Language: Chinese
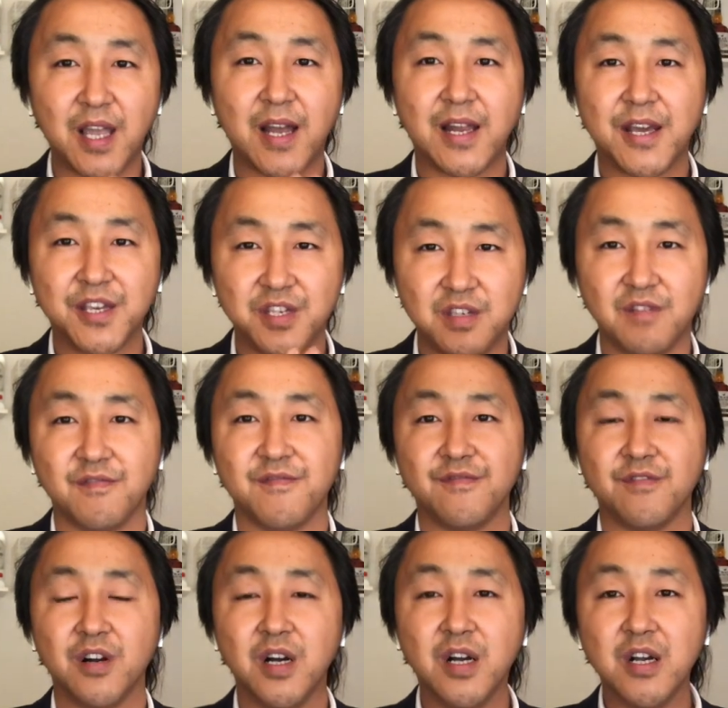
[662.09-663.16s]
带来幸
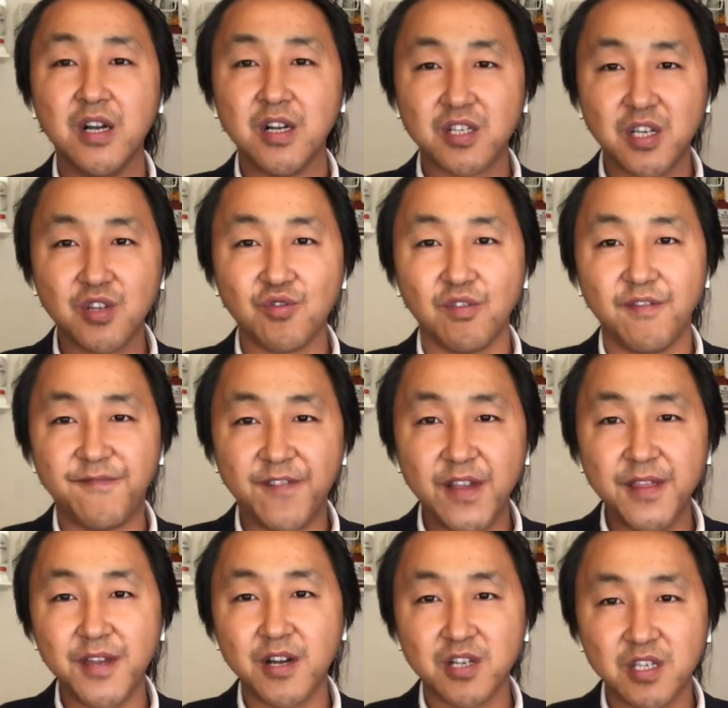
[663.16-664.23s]
福，这种
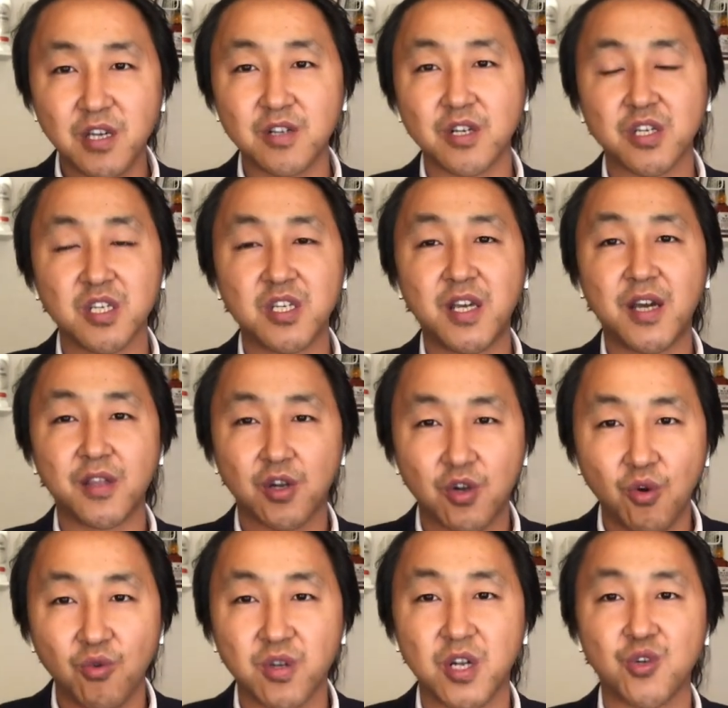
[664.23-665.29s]
分赃政治之下的
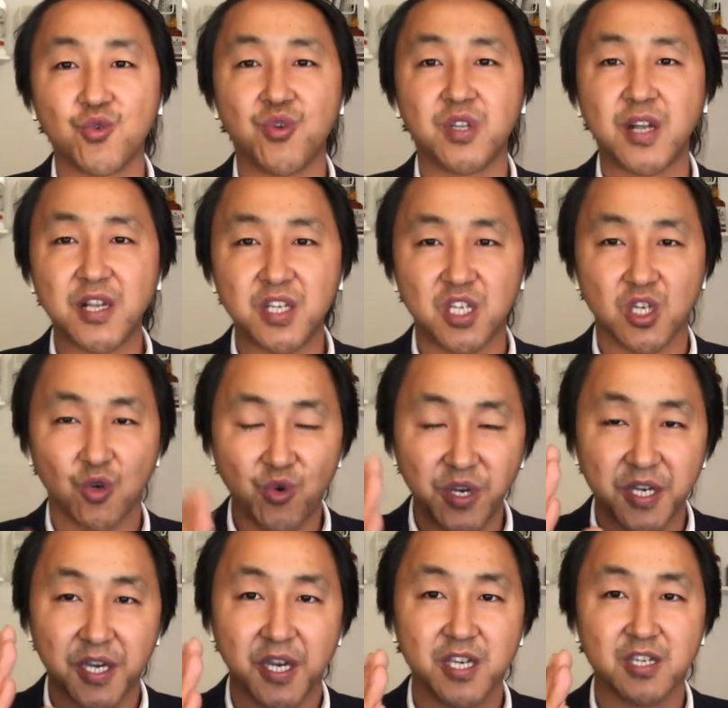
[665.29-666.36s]
共产主义，它只
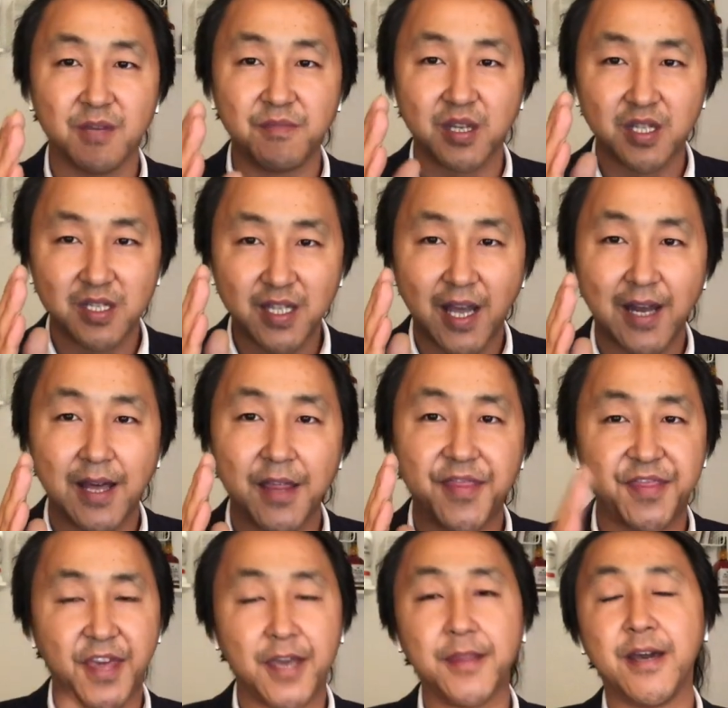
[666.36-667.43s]
会给人民带来
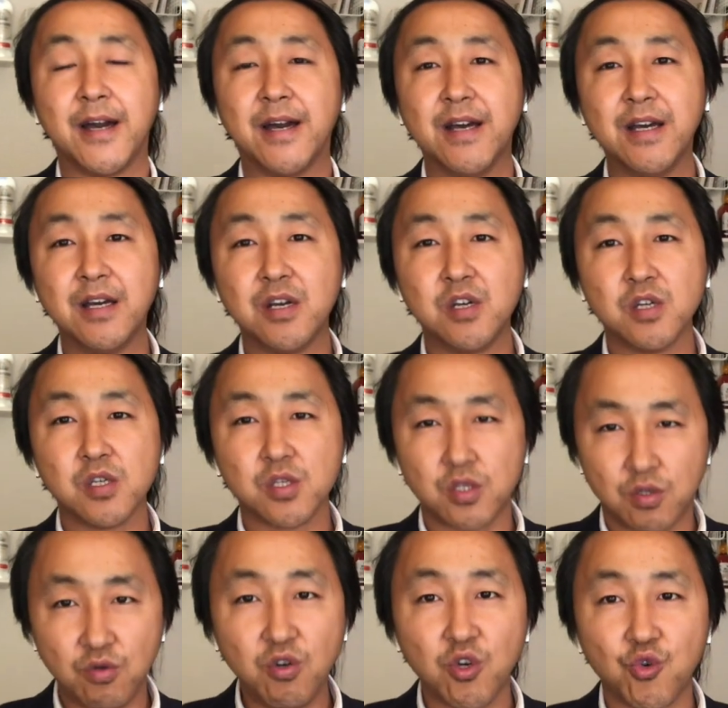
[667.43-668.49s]
灾难，
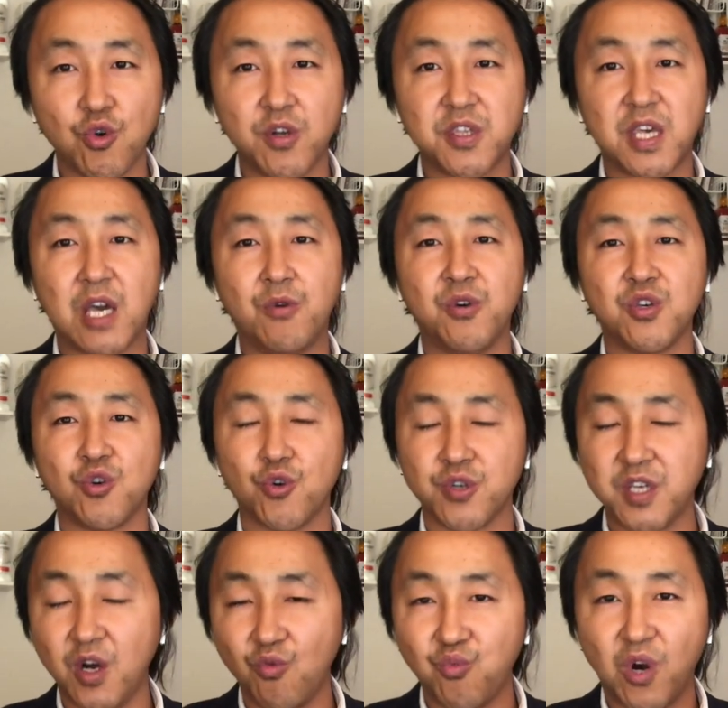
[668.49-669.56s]
所以说才会有
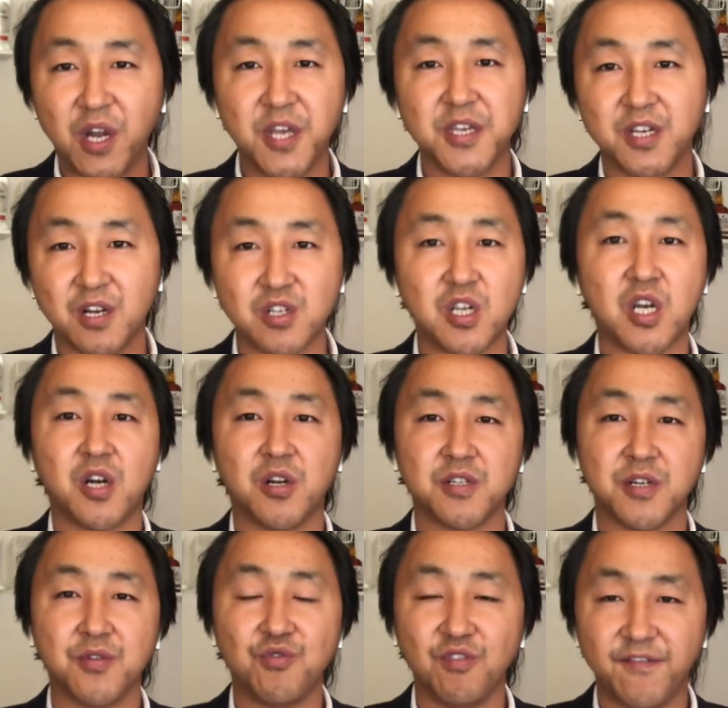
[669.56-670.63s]
像王立强这样的
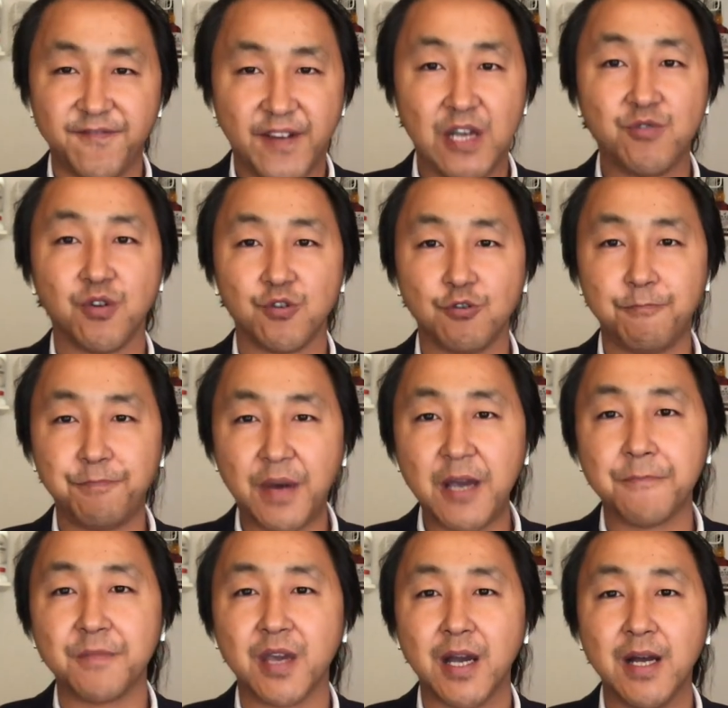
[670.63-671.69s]
人去反水去
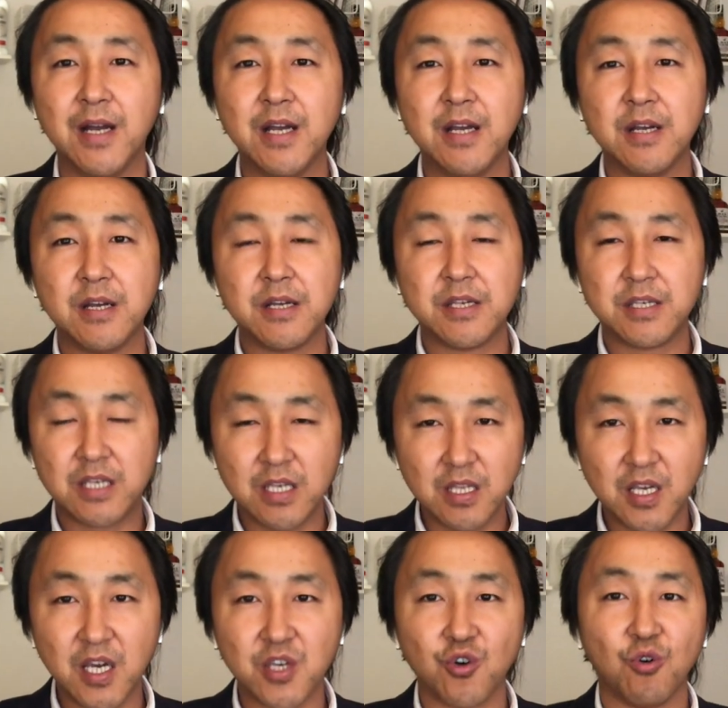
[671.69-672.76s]
叛变，今
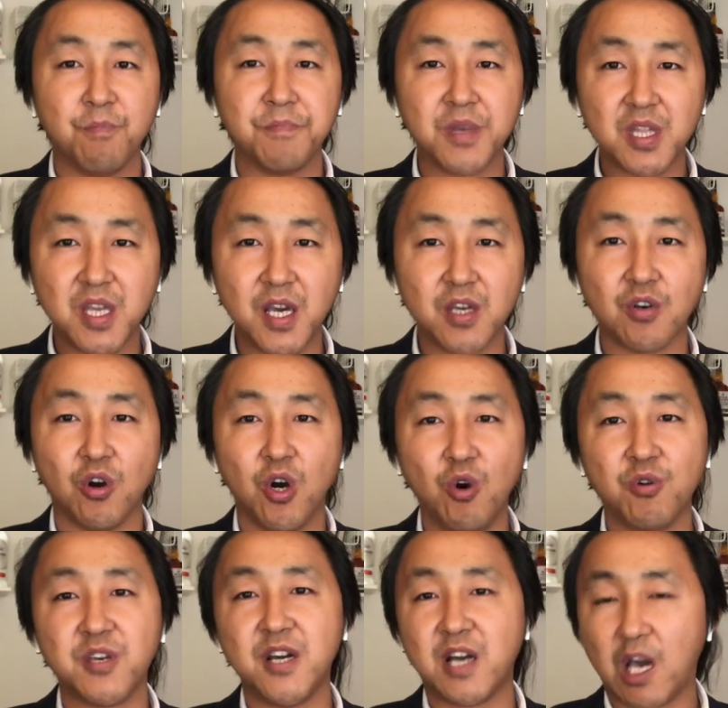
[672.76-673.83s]
天有，明天有，
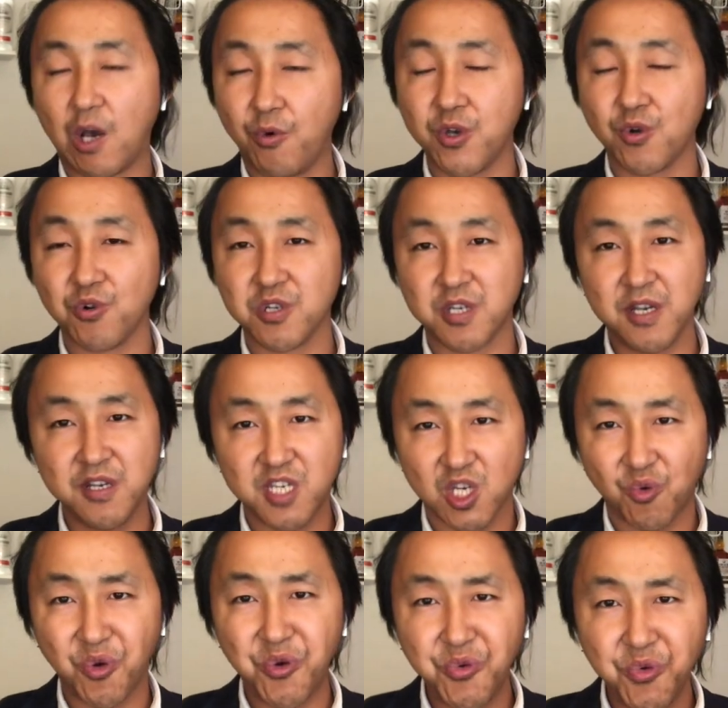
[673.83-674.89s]
后天还会有，人只
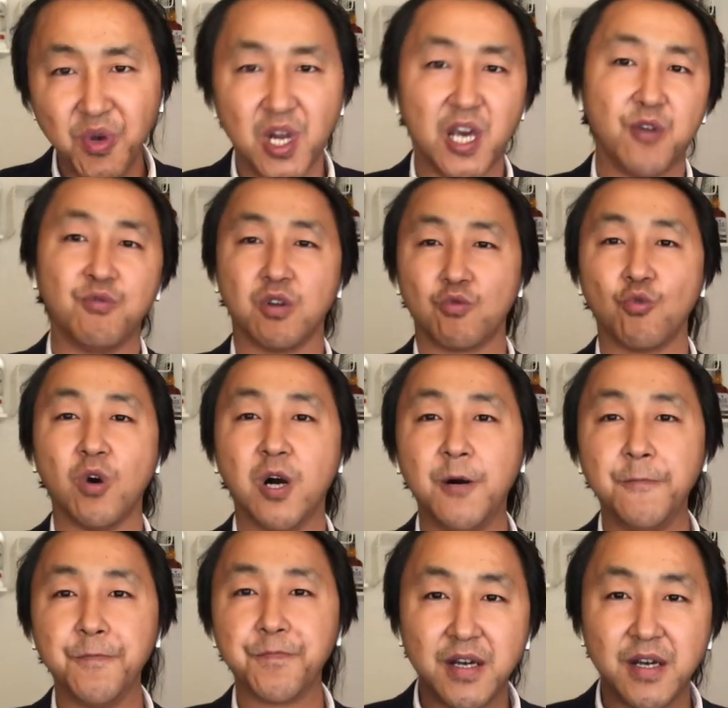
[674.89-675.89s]
会越来越多。